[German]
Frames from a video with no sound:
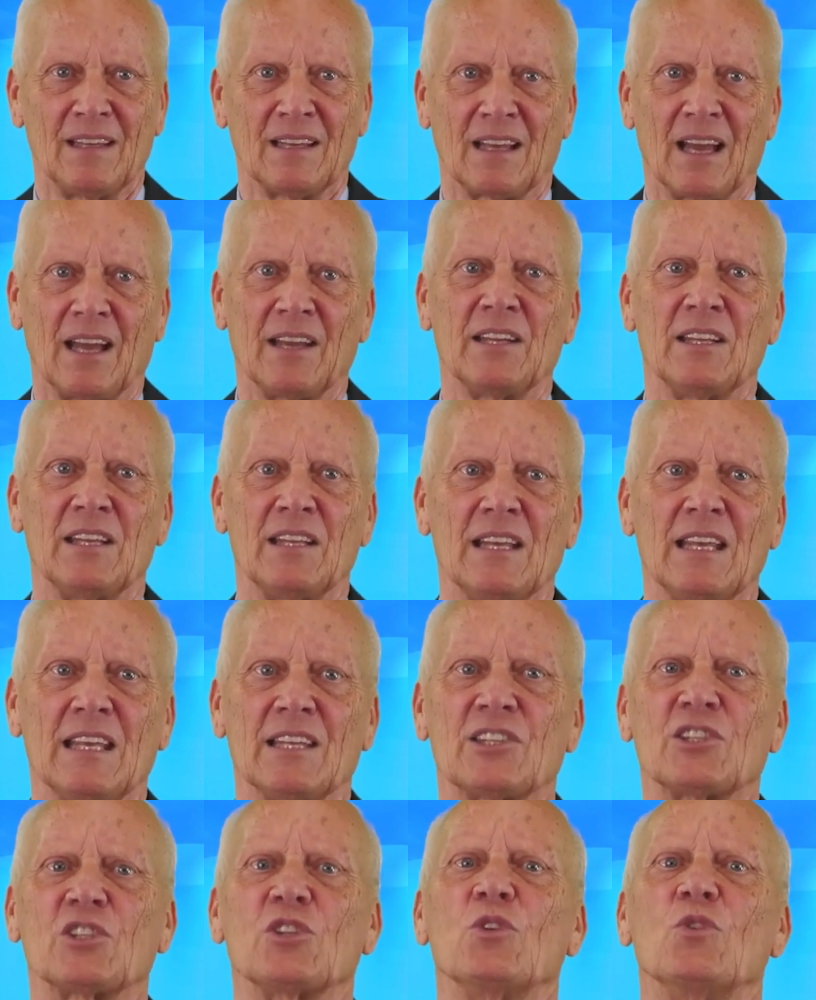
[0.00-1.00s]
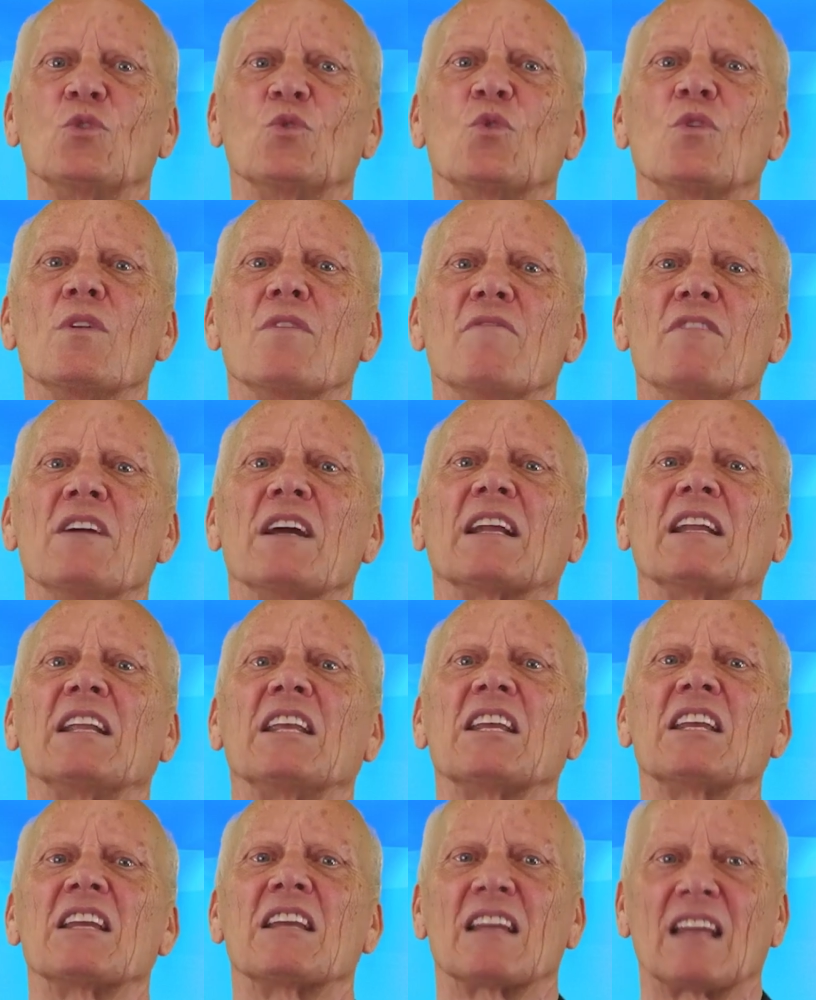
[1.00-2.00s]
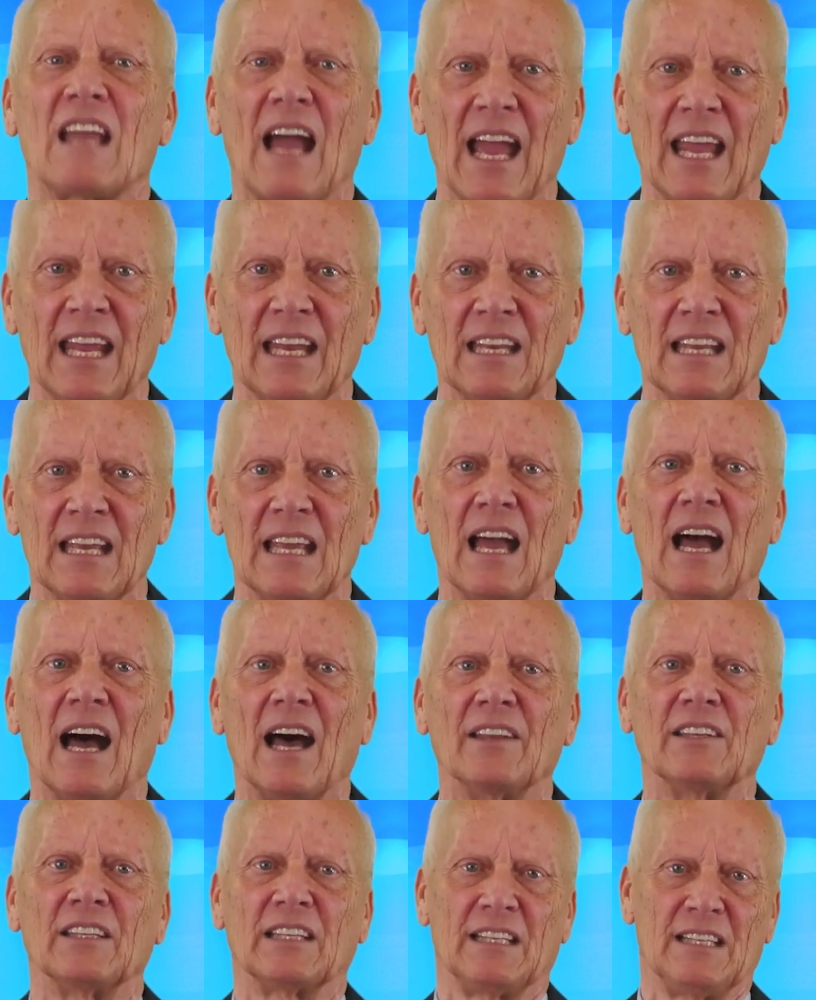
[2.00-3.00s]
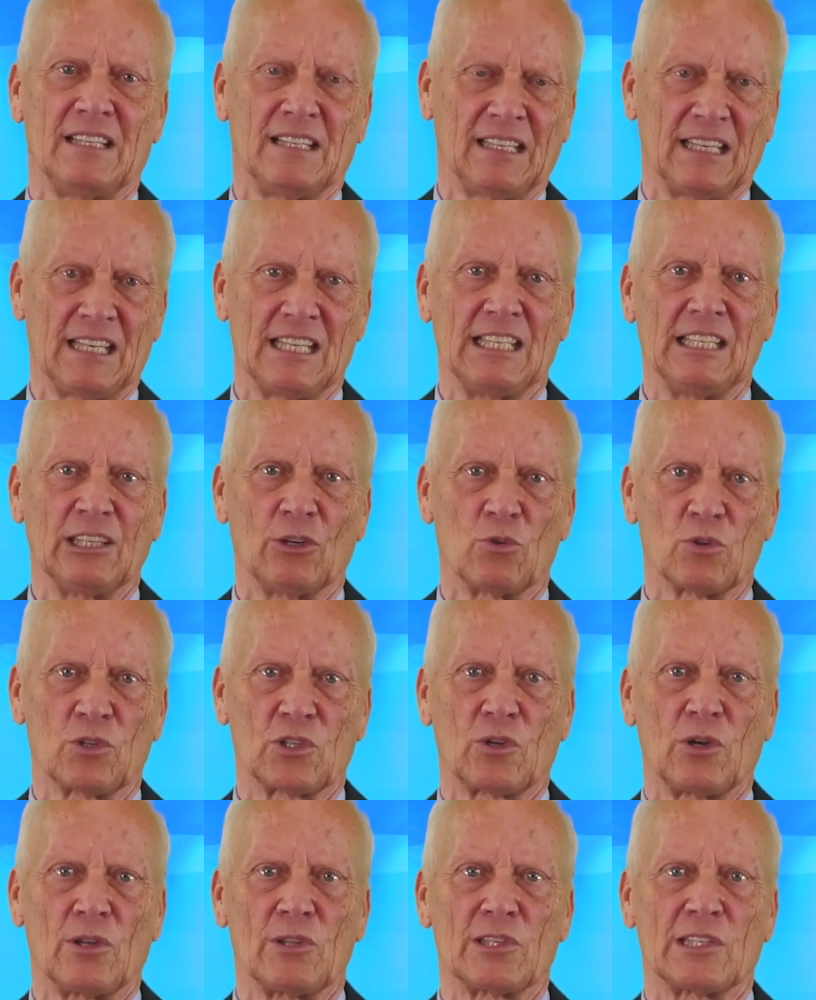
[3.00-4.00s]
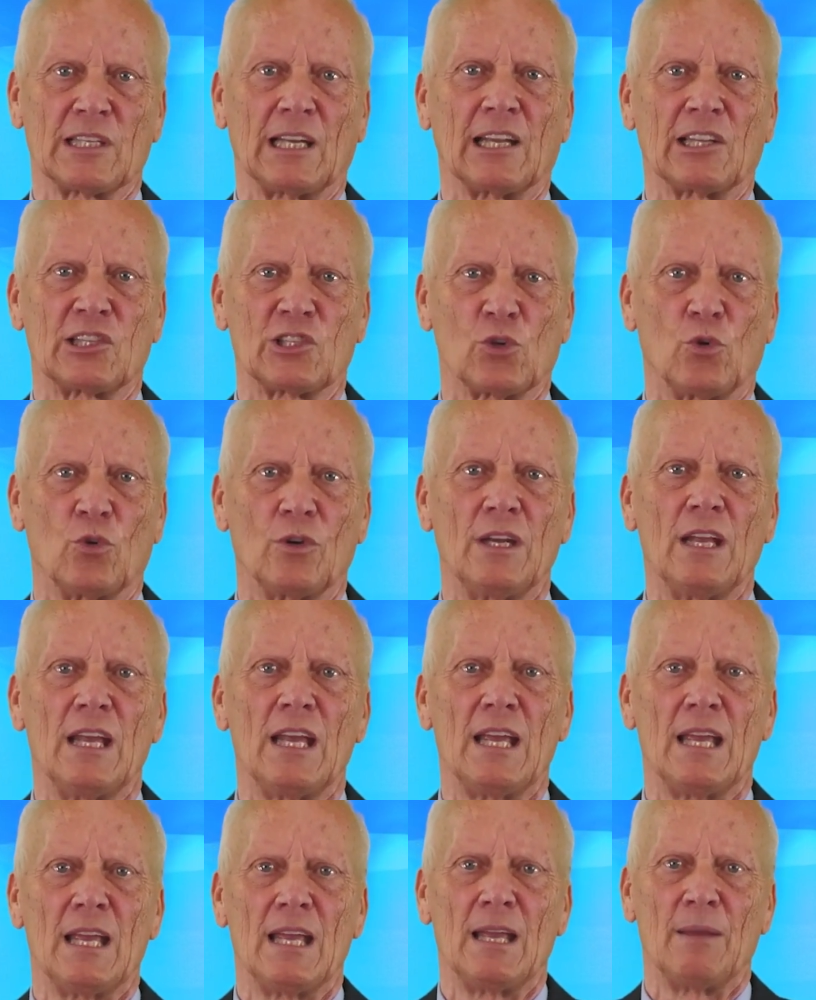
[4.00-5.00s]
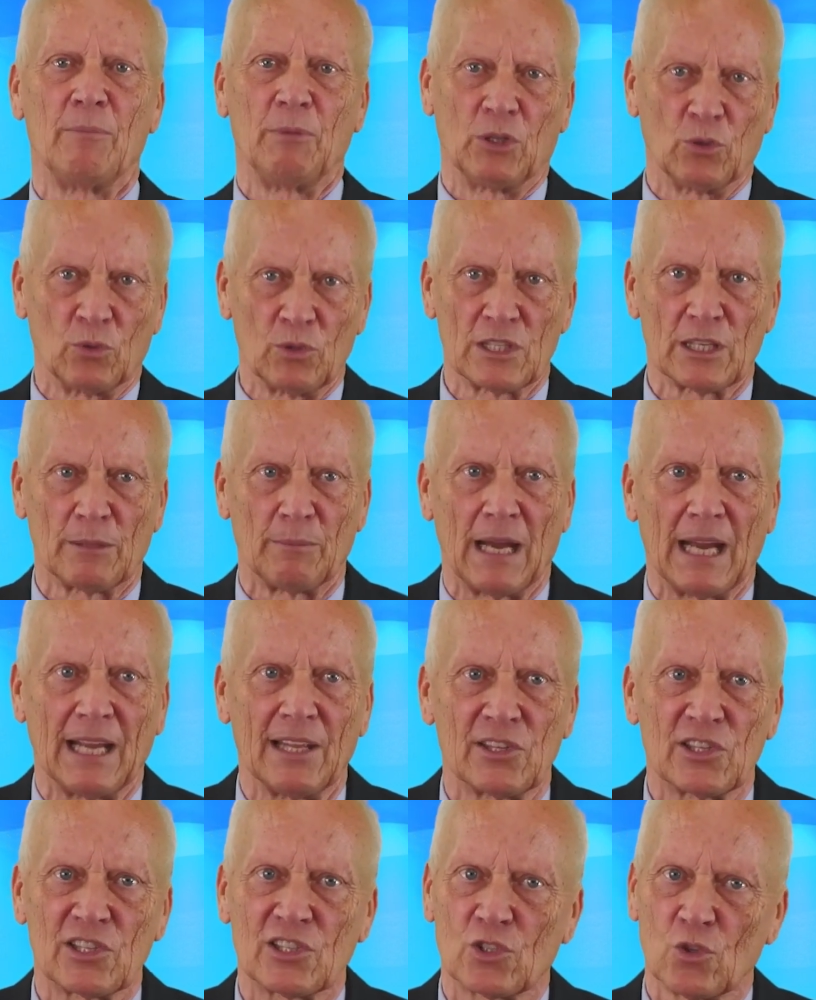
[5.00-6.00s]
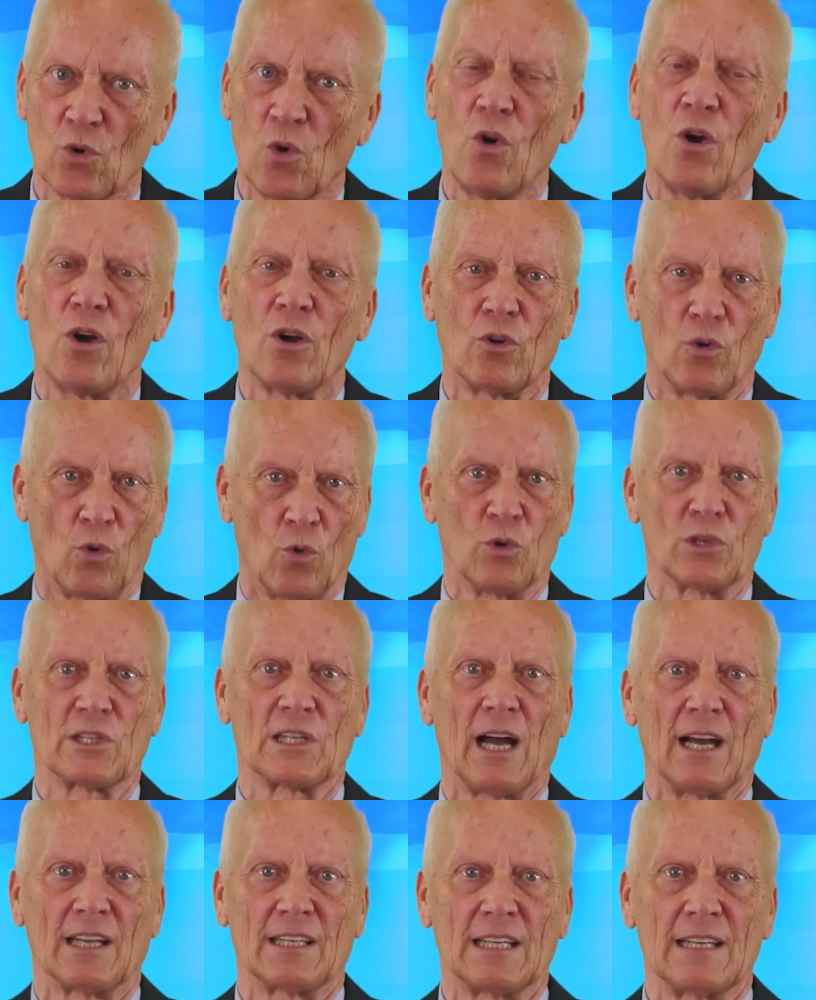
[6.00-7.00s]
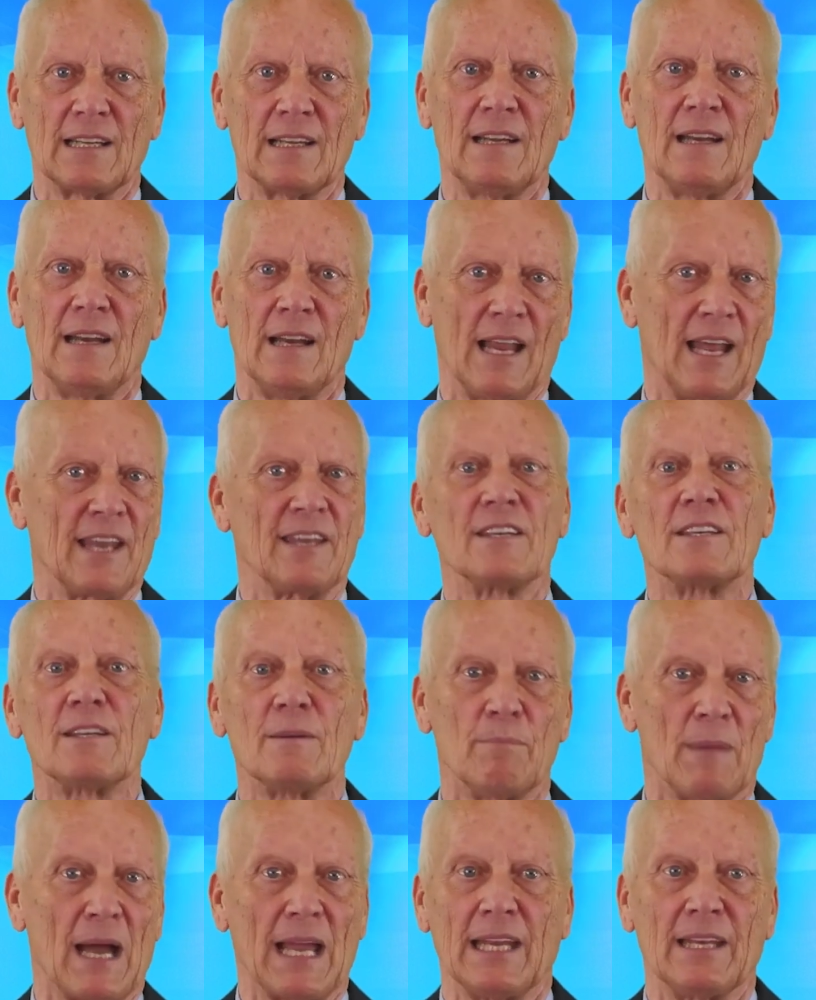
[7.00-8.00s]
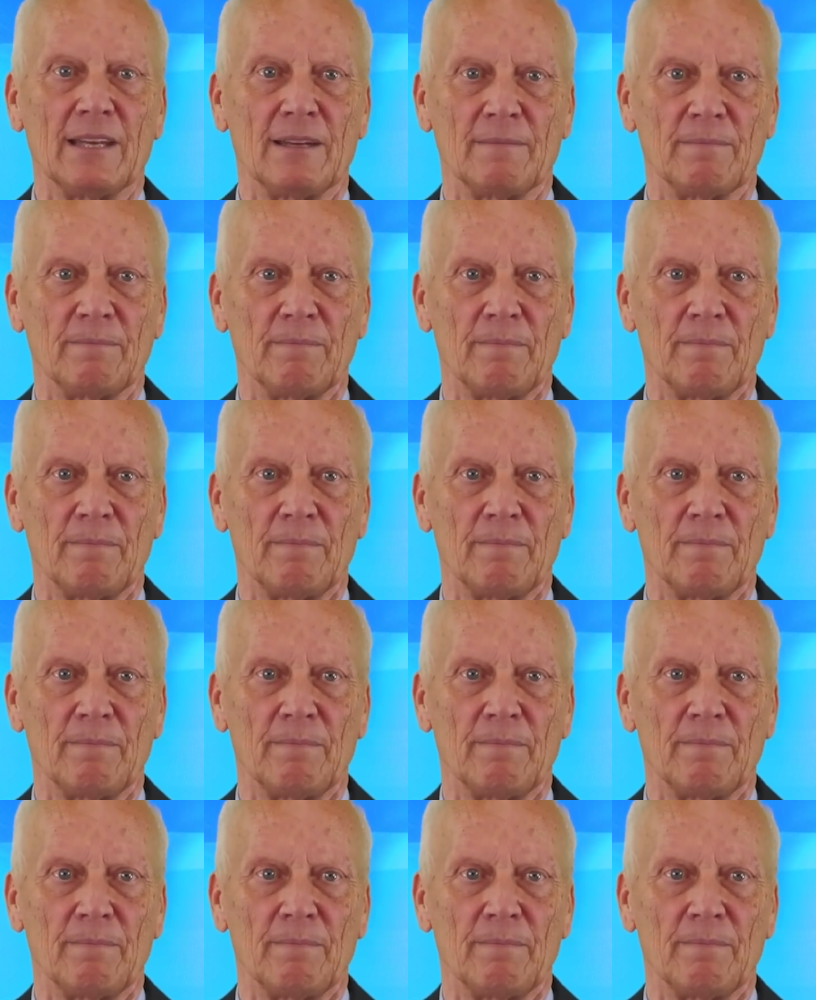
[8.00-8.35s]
kann es nun wirklich keine andere Regierungskonstellation mit unserem einst so großartigen Land meinen.